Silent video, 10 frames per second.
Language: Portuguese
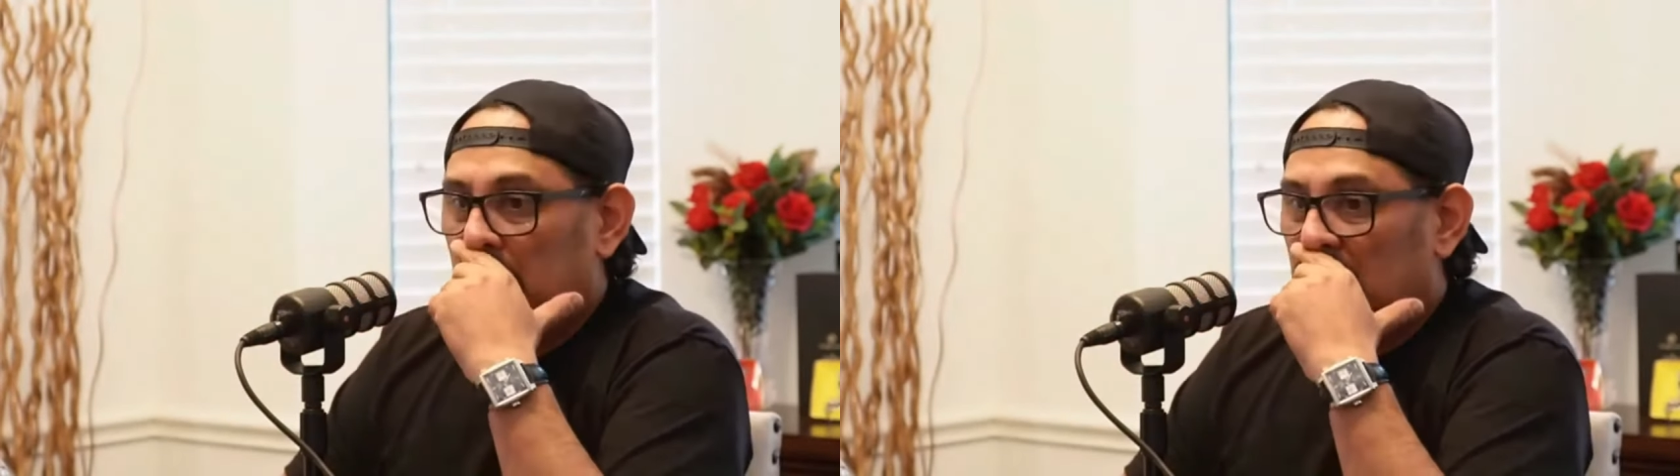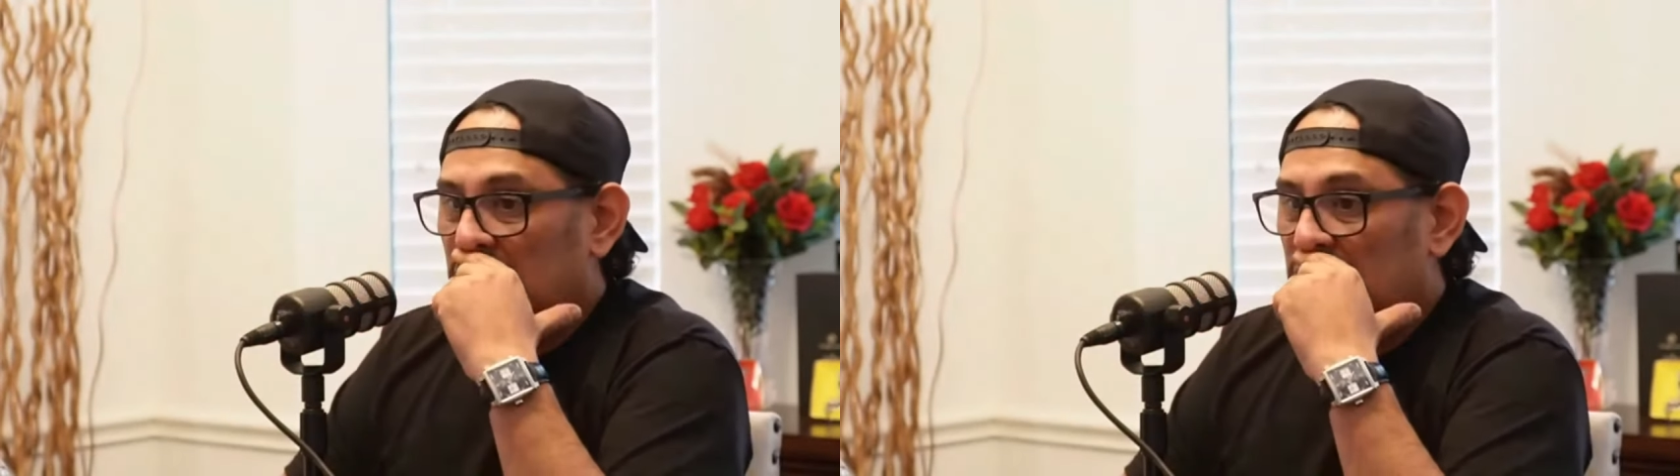
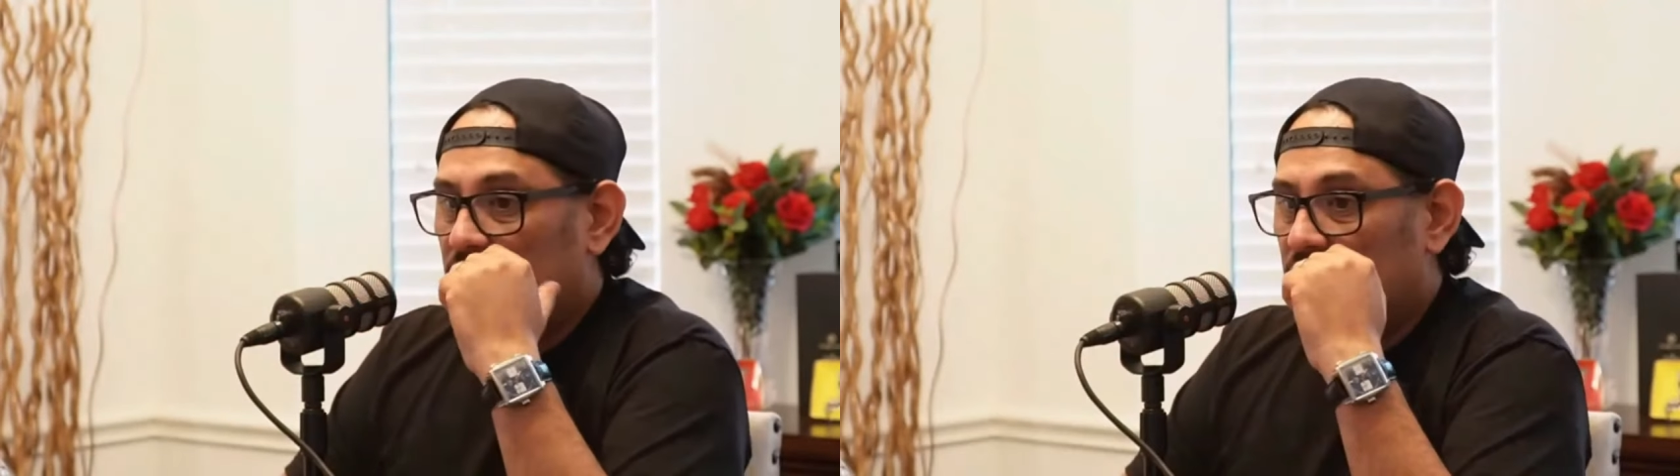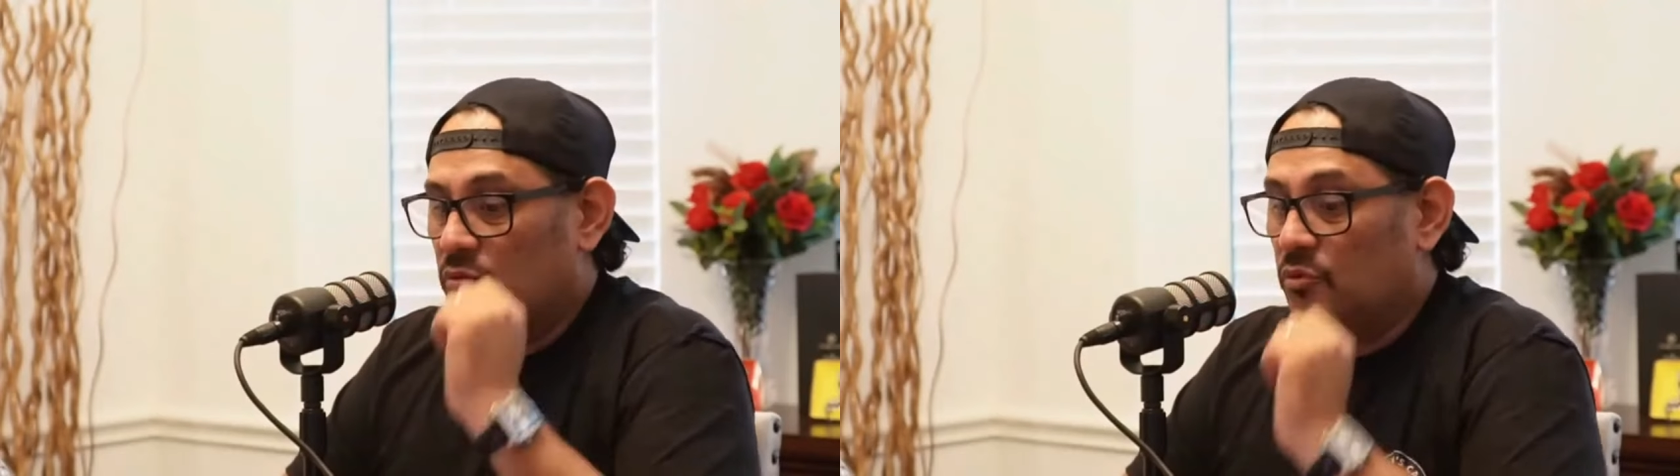
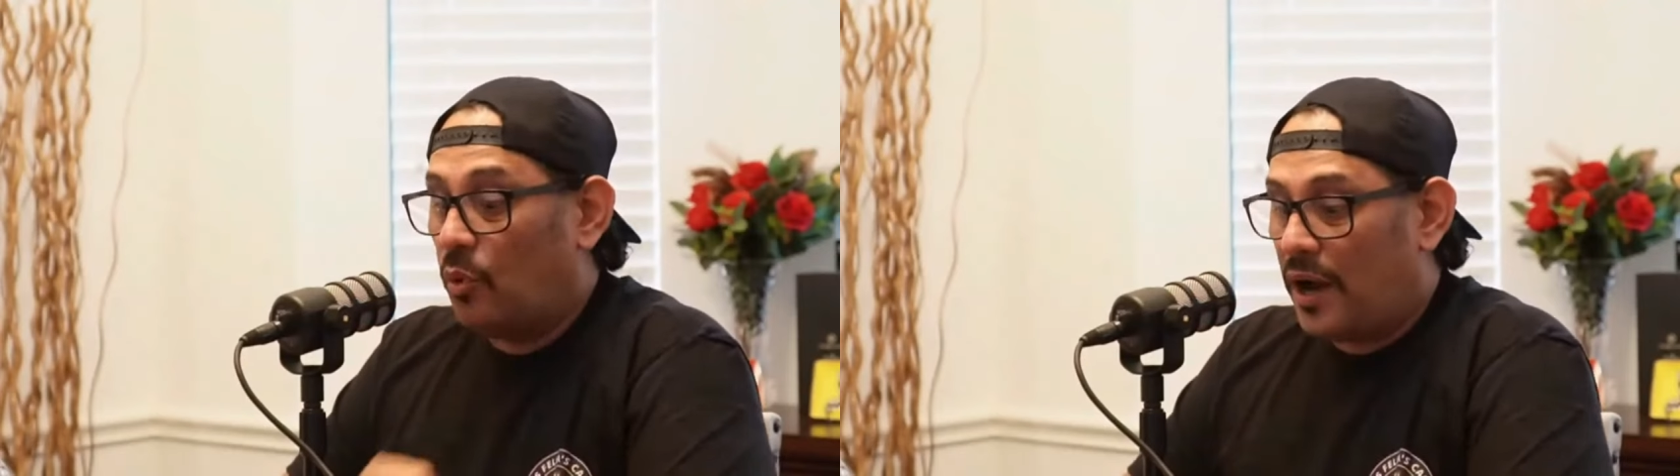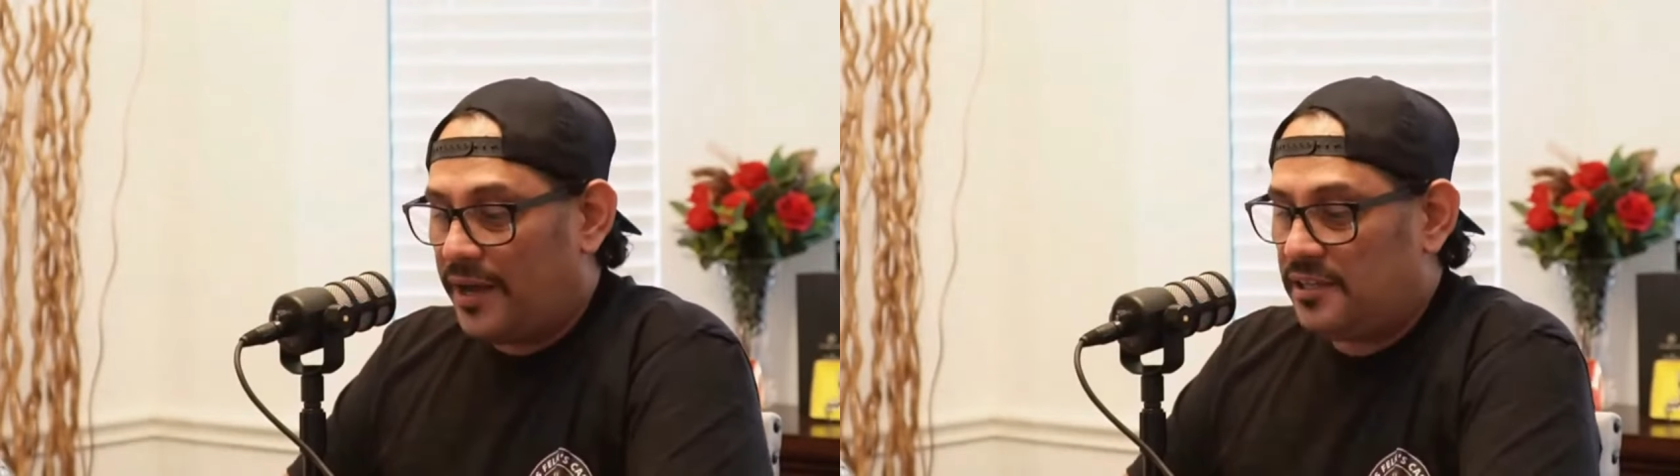E
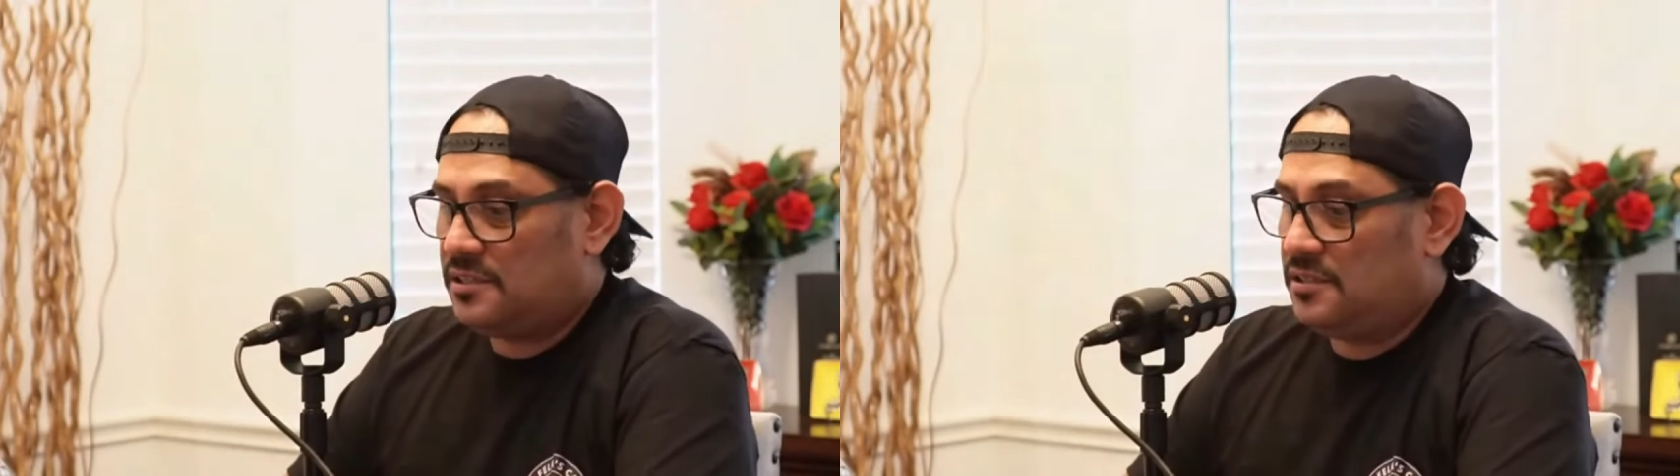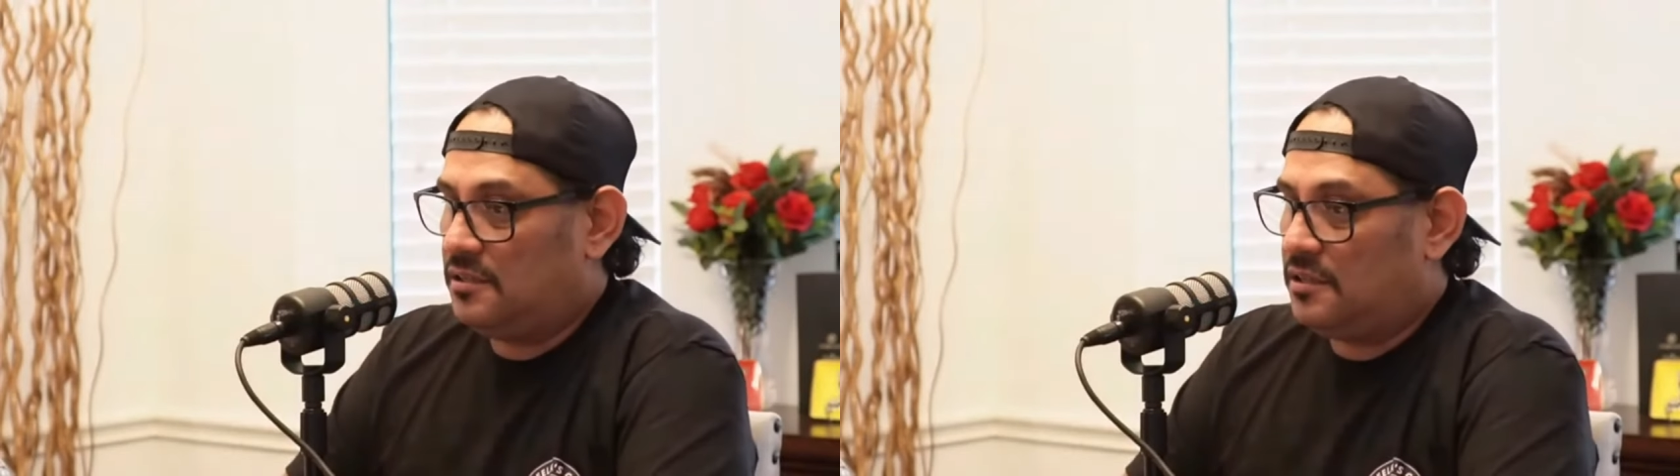o
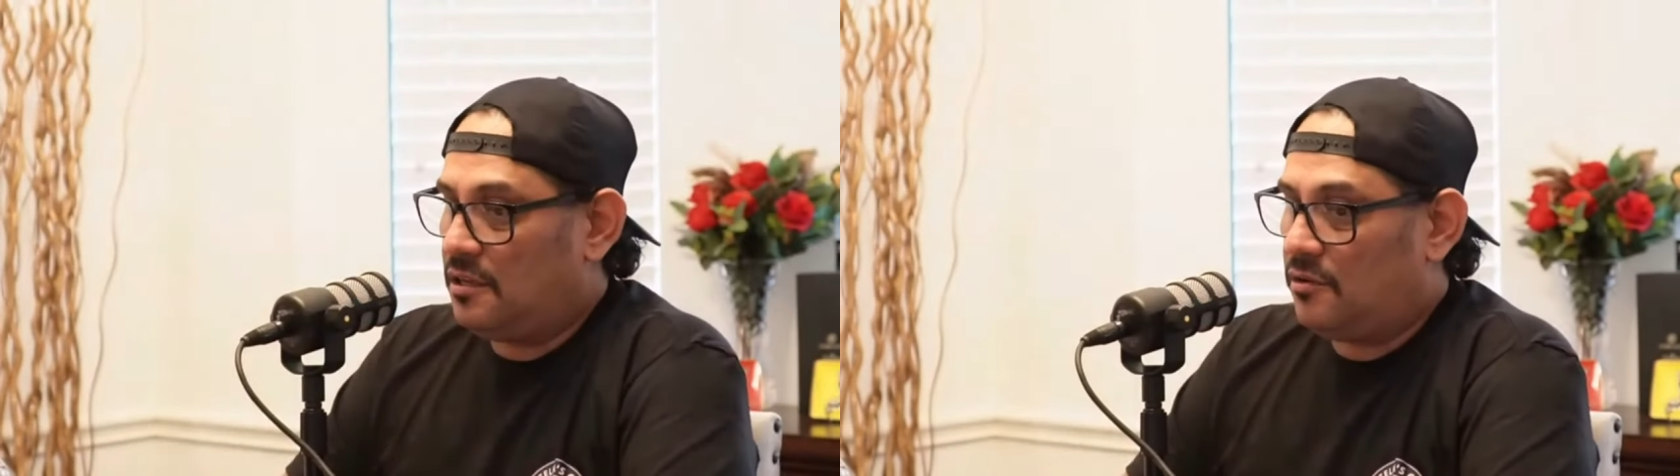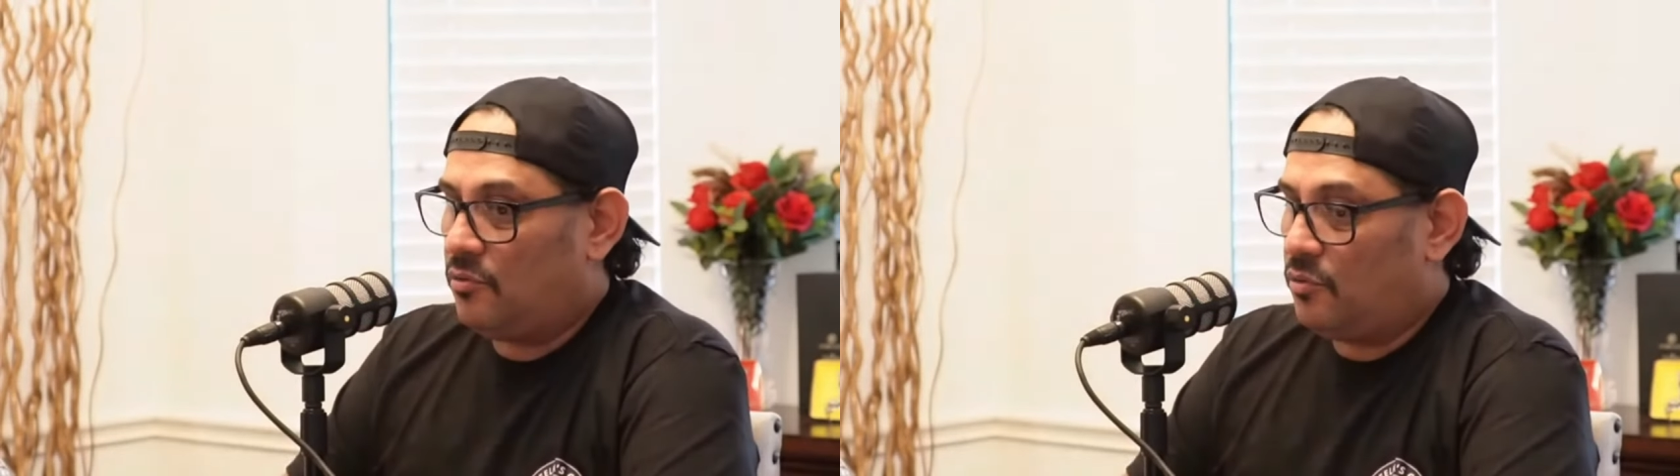ICE, que é
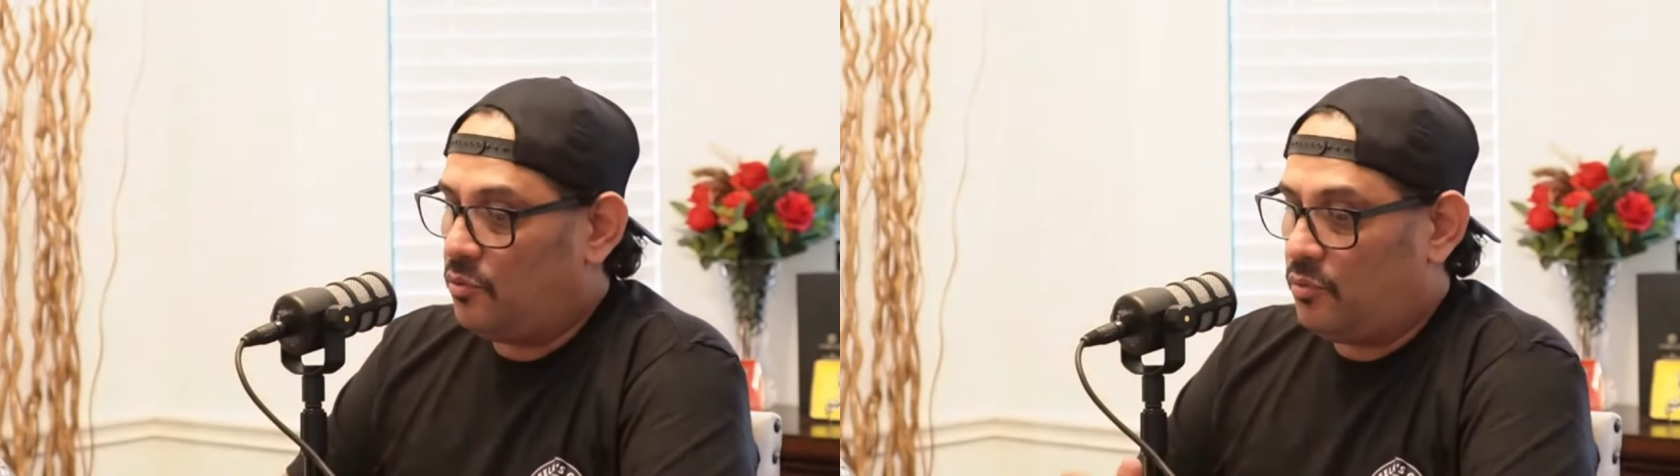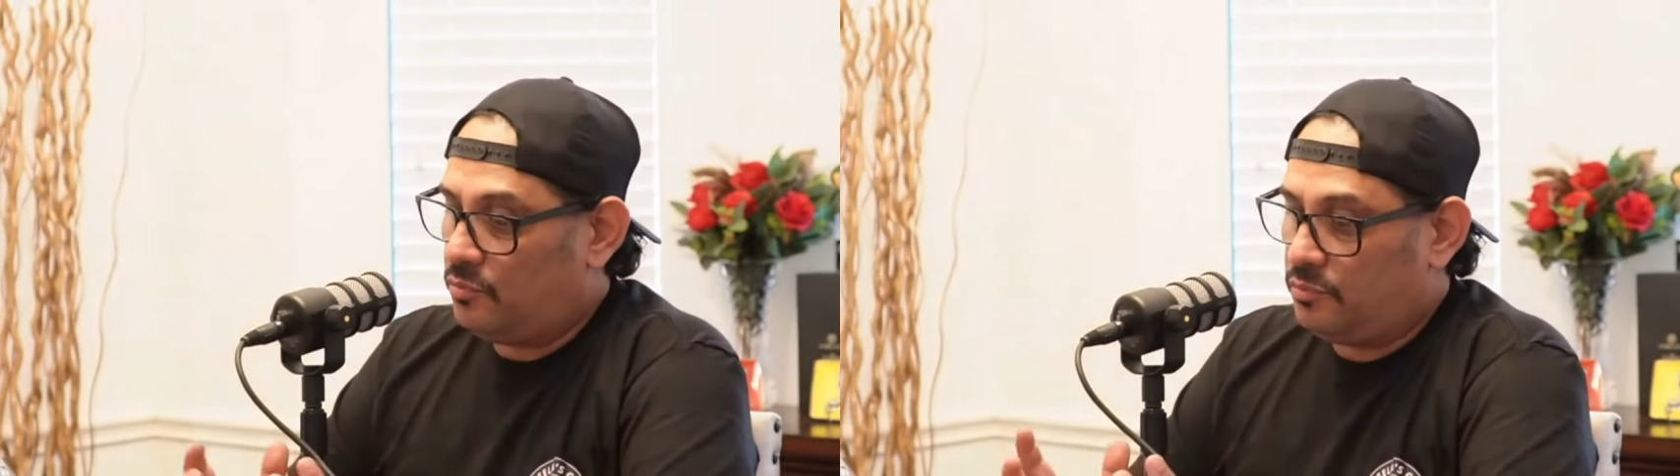
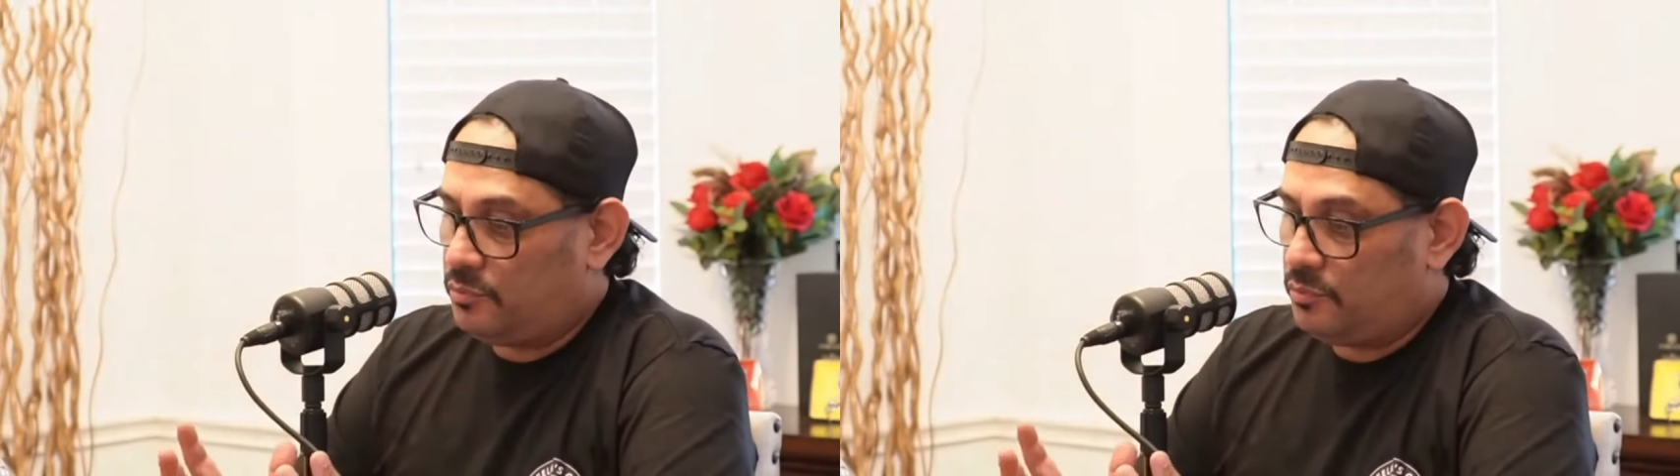o,